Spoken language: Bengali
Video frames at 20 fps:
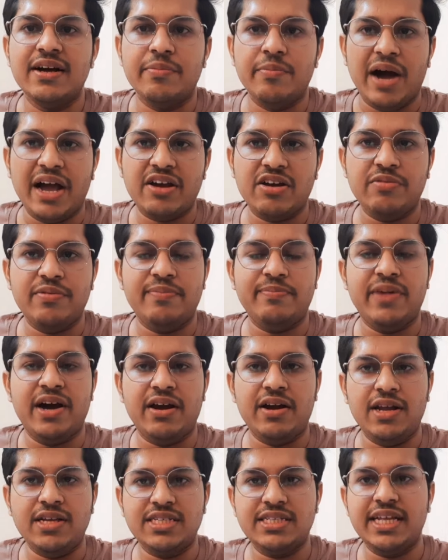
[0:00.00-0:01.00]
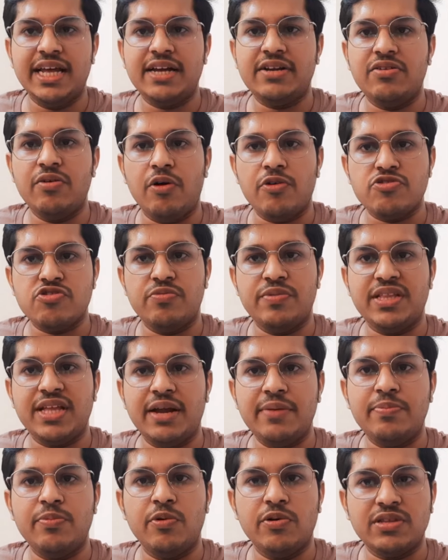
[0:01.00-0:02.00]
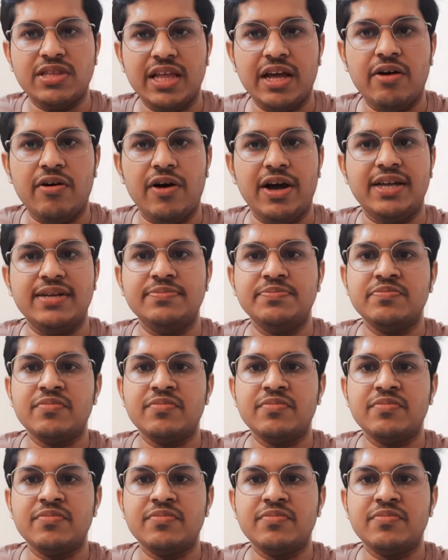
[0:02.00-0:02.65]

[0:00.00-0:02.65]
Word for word: মাইক্রোবায়োলজিতে একটু অসুবিধার পড়তে হয়